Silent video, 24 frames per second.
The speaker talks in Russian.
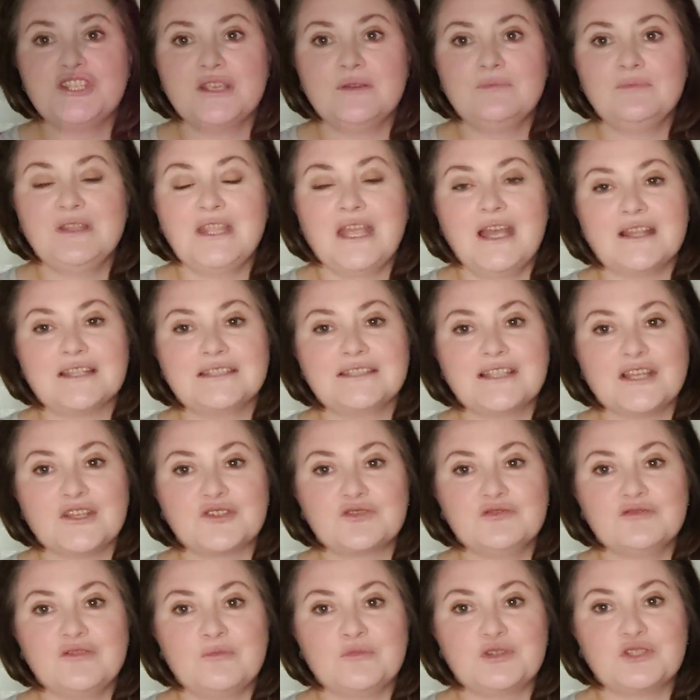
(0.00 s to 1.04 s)
чем я
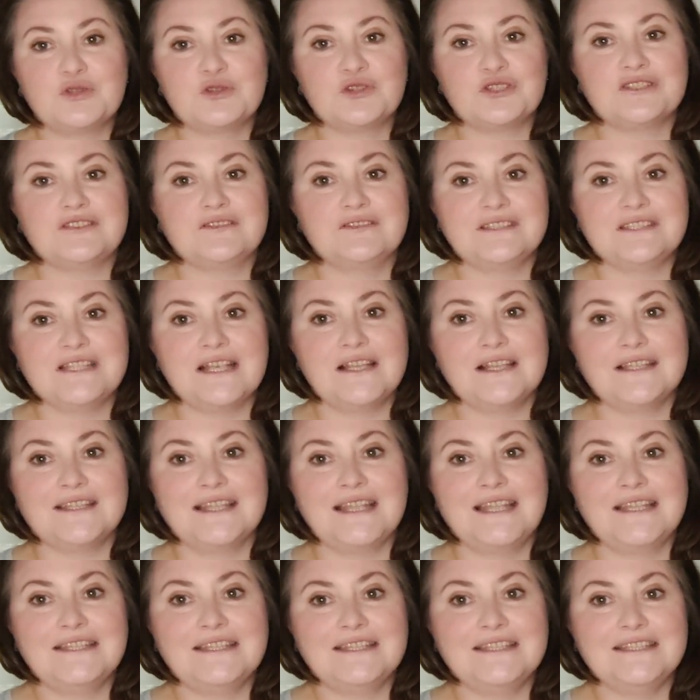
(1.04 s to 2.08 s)
расскажу вам, что же связала
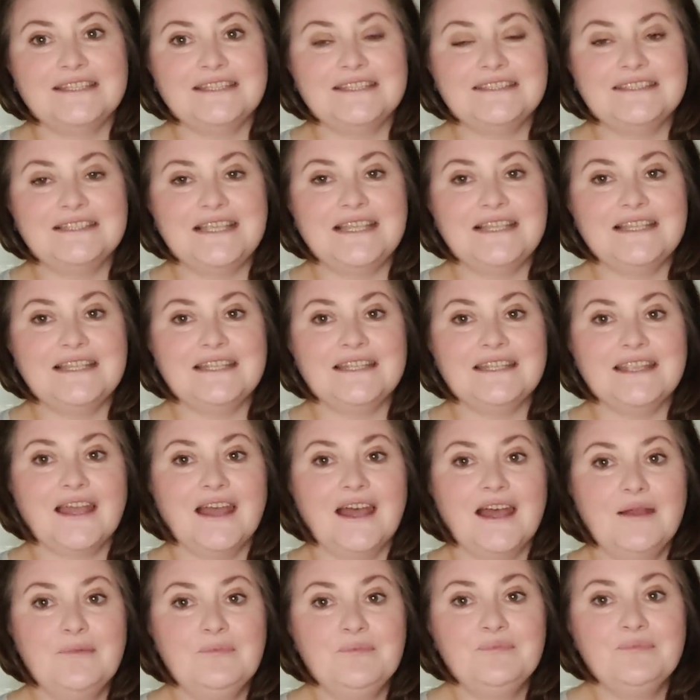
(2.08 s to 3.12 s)
на этой неделе
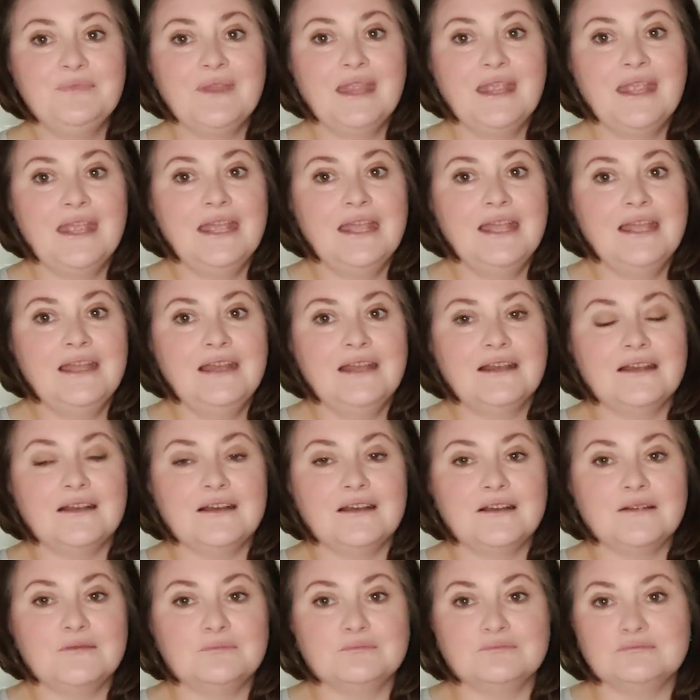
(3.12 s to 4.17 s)
я.
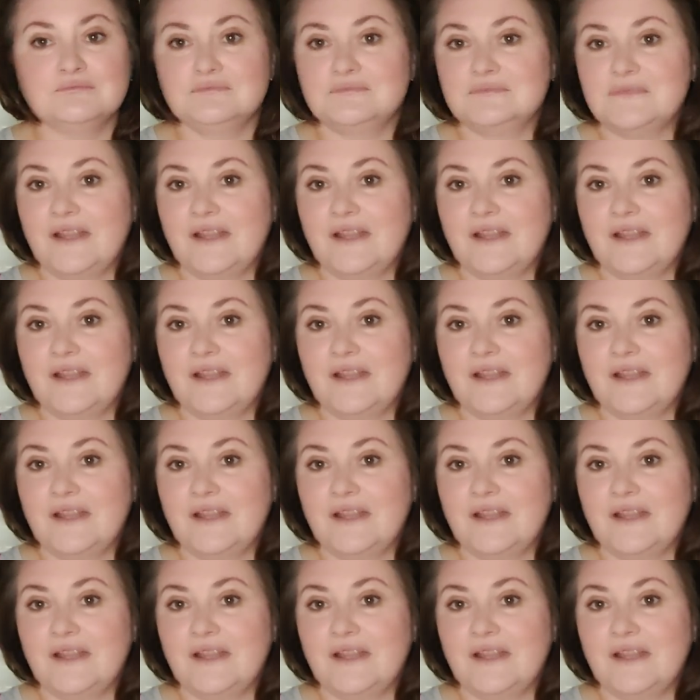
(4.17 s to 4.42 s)
Эм,